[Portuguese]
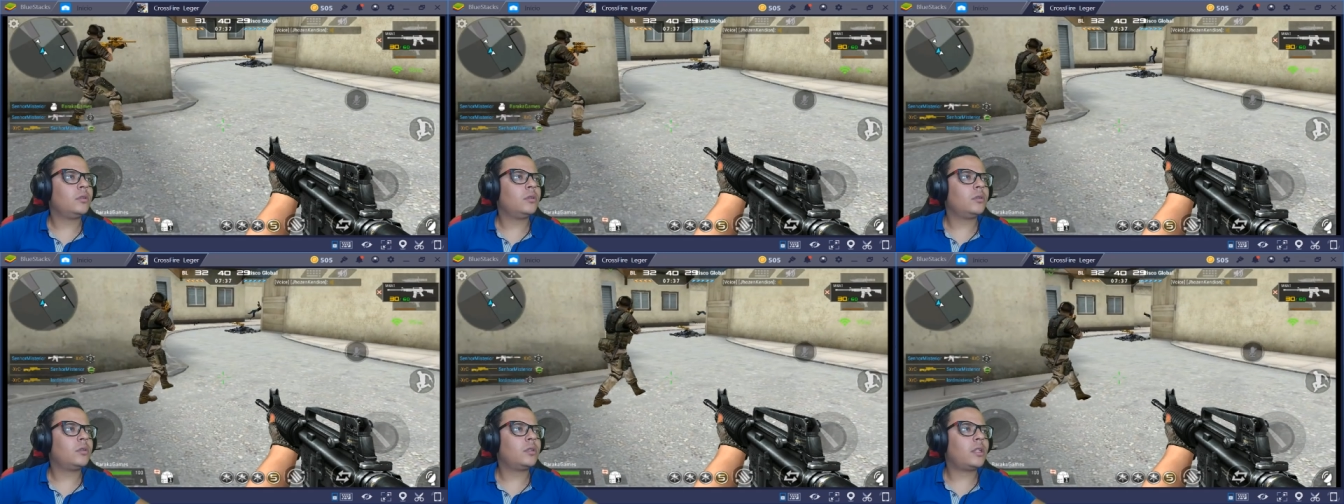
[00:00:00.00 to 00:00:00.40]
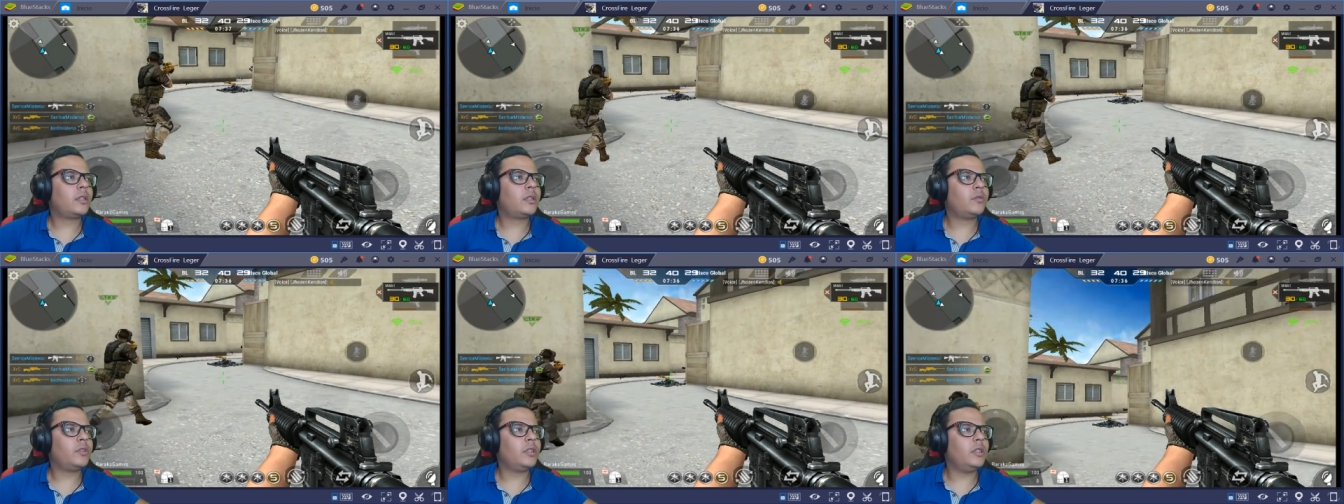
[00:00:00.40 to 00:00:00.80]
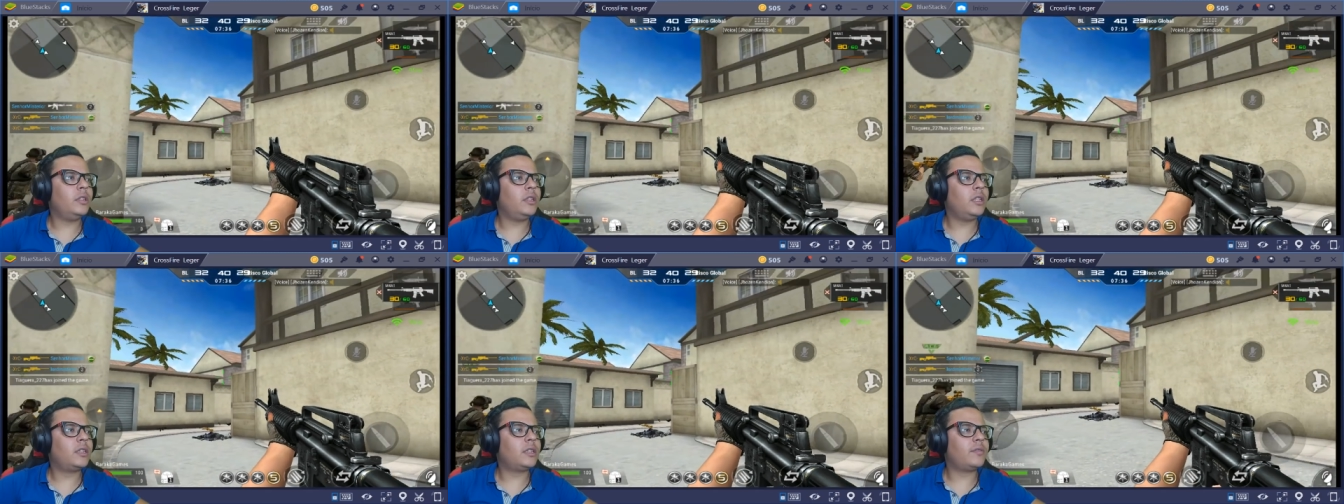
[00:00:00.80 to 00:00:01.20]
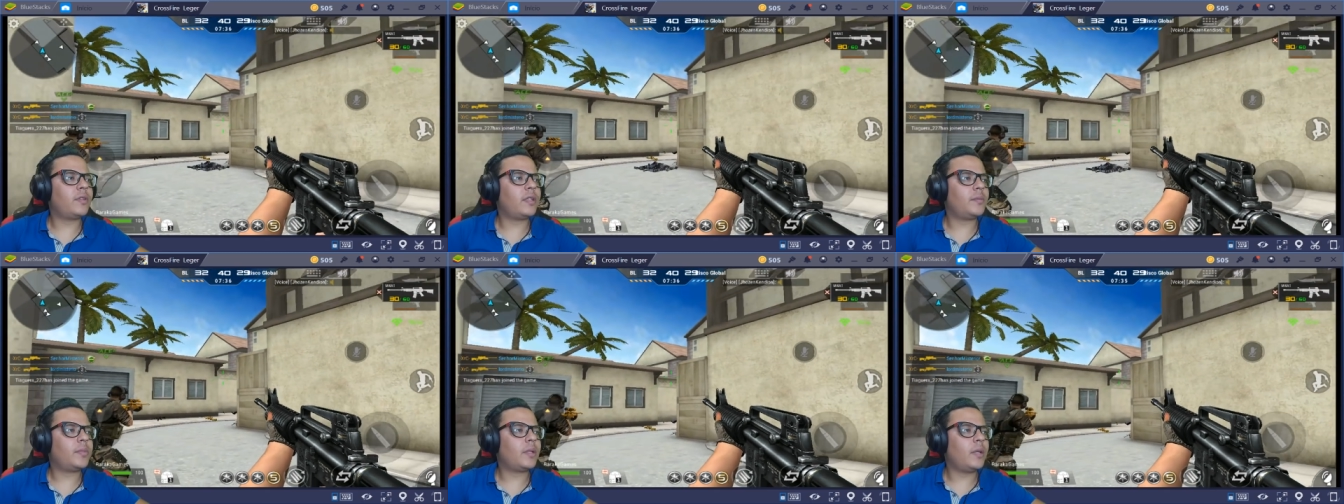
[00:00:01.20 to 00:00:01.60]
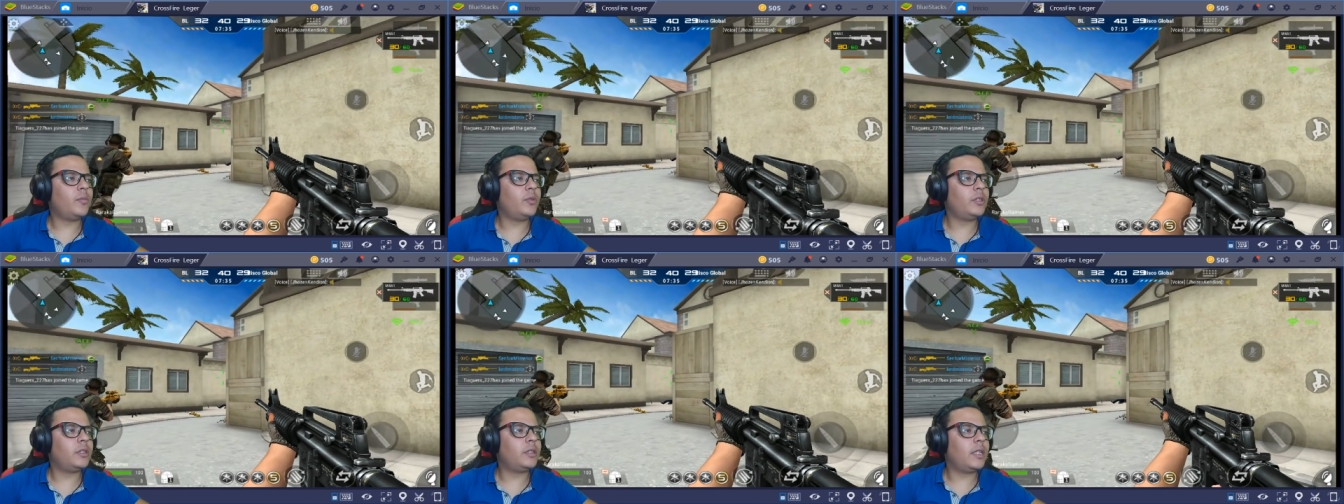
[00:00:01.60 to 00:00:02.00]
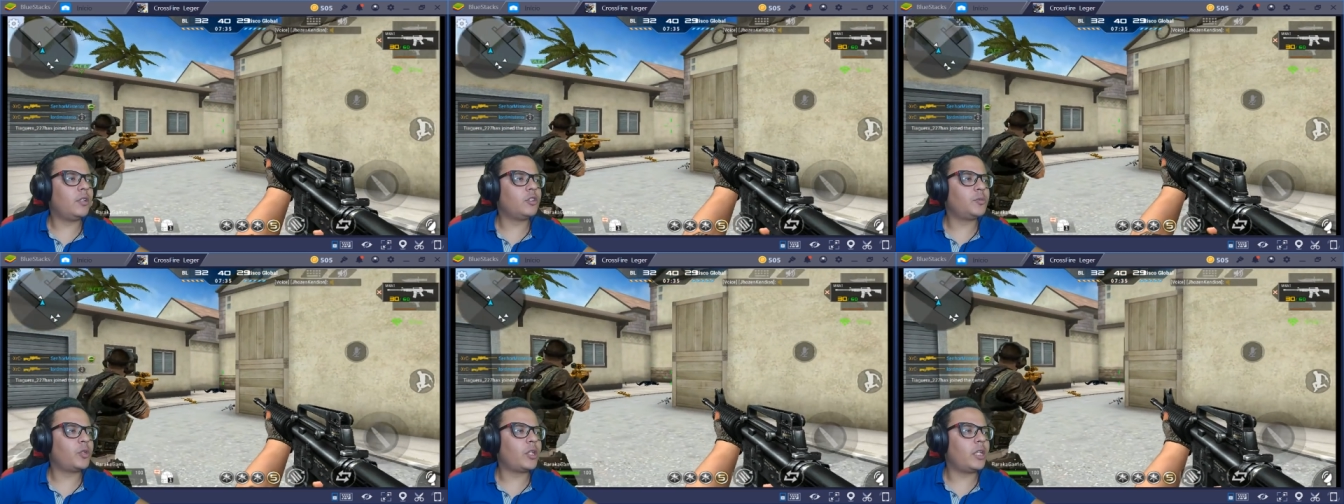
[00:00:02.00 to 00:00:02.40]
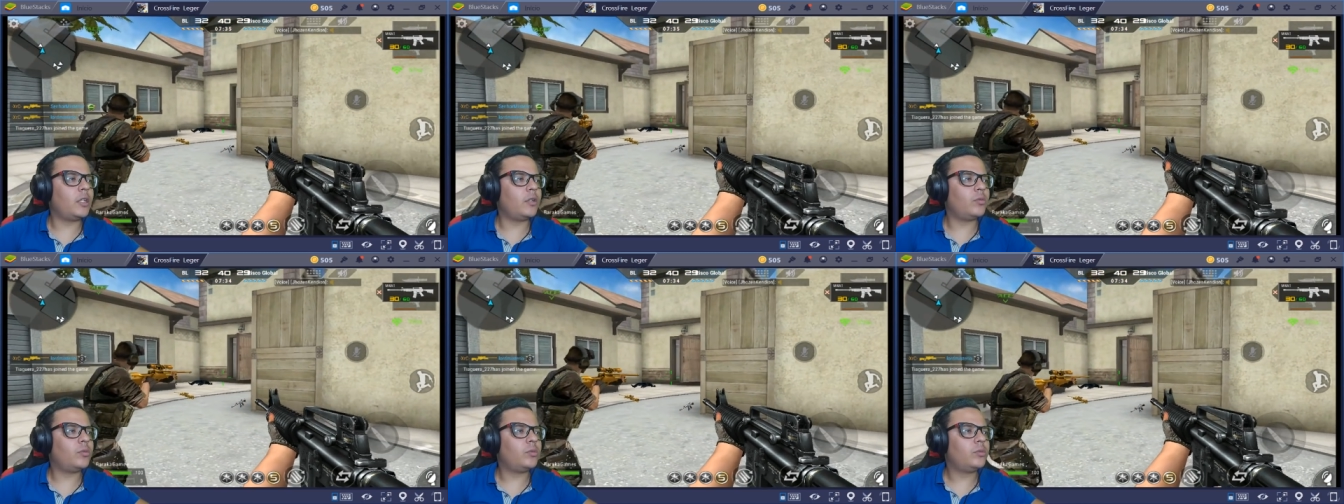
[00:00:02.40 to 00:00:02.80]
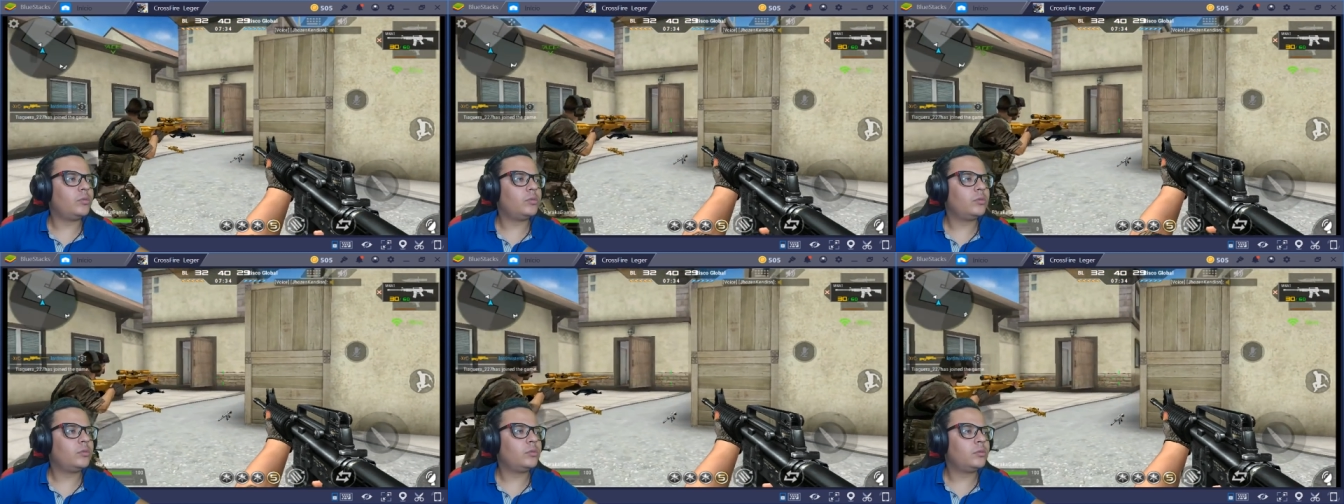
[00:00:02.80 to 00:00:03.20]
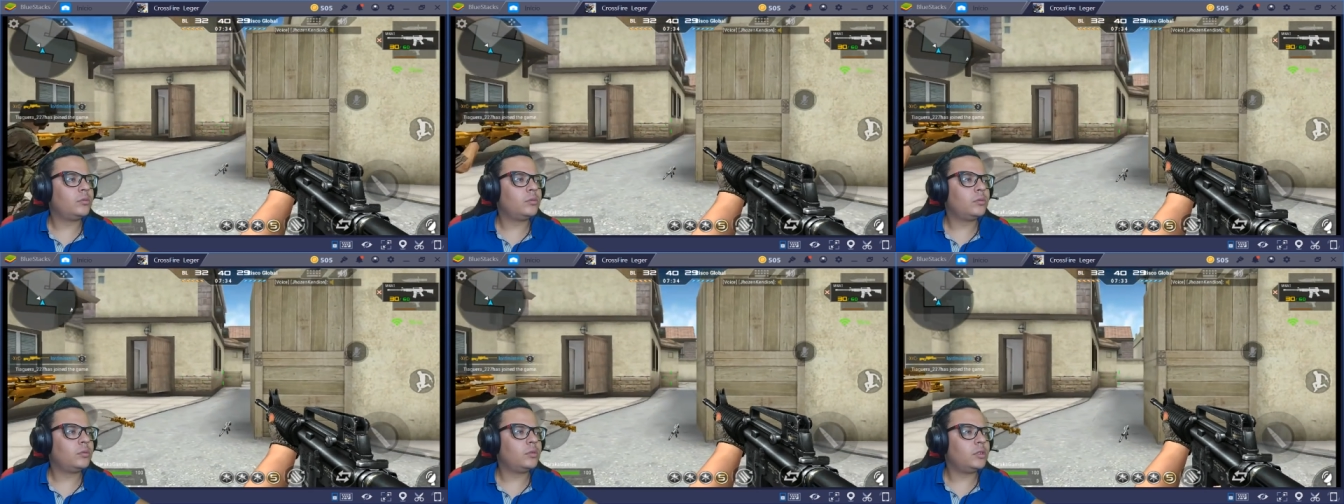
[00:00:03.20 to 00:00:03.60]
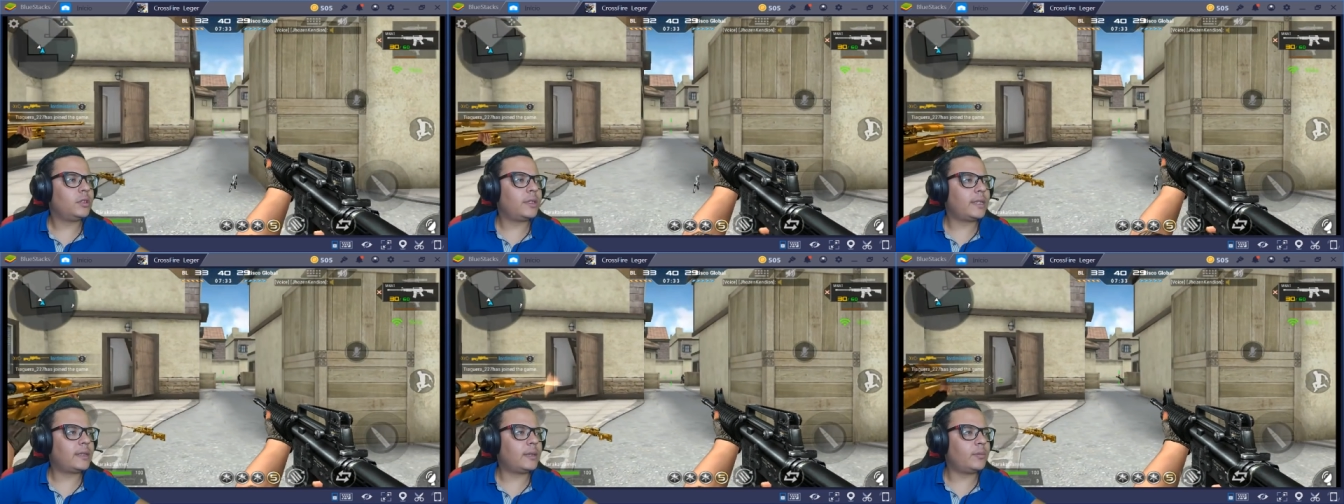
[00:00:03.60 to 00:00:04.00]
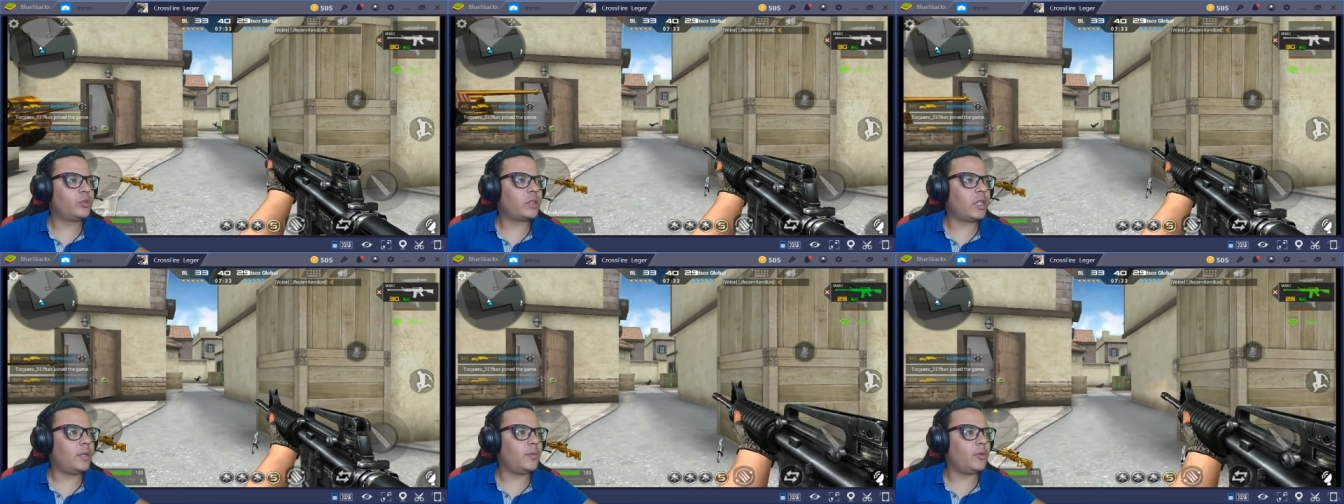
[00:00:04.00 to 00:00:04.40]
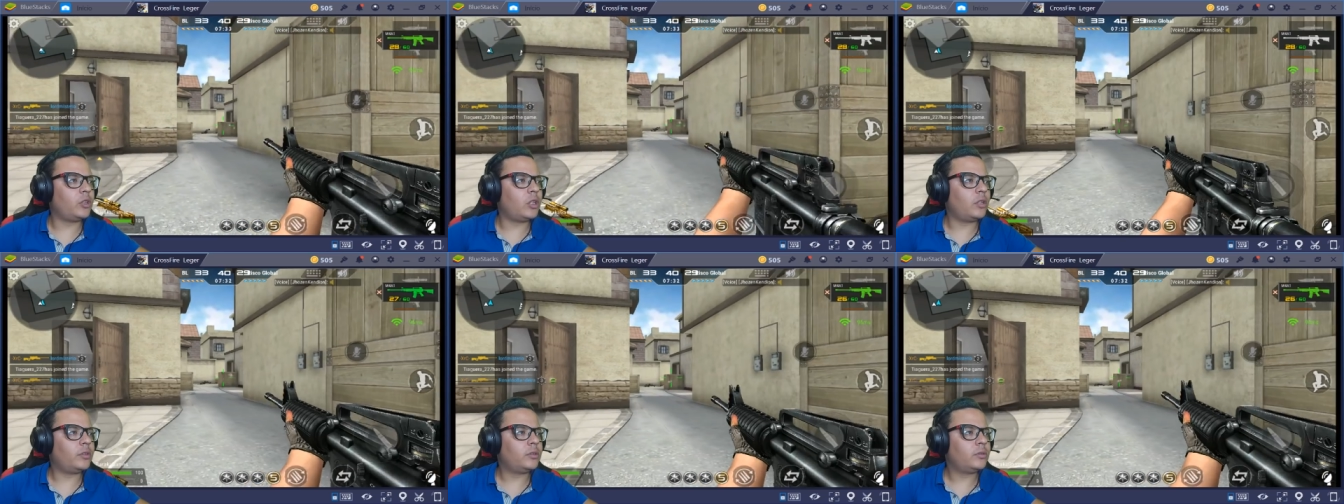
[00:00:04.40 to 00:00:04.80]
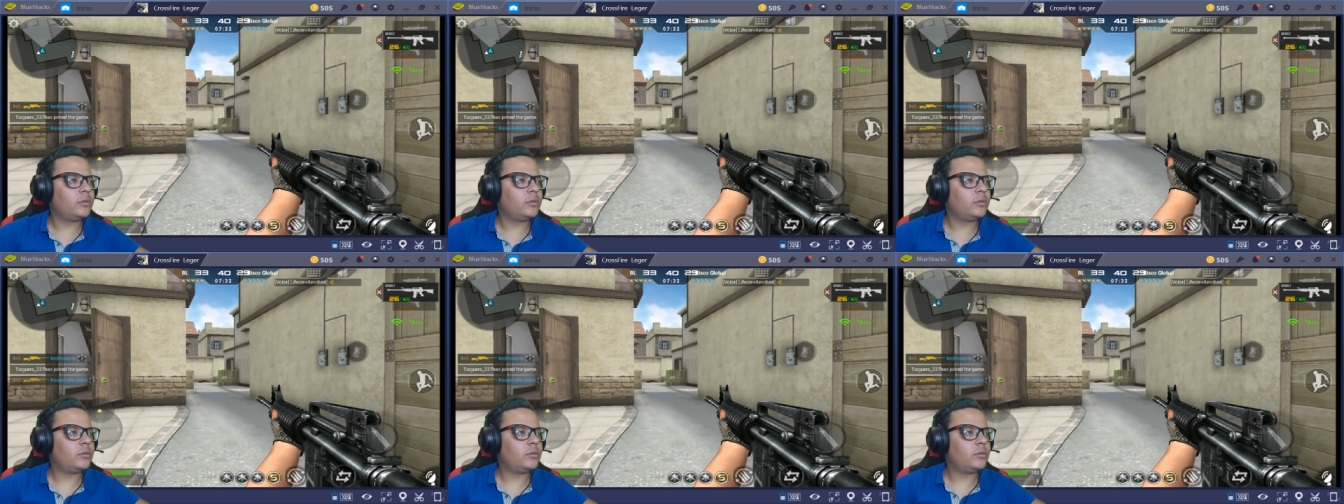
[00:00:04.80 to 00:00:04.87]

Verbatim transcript: O cara tá vendo Anitta, velho. Pelo amor de Deus, meu guerreiro. Fica essa música aí, meu jovem.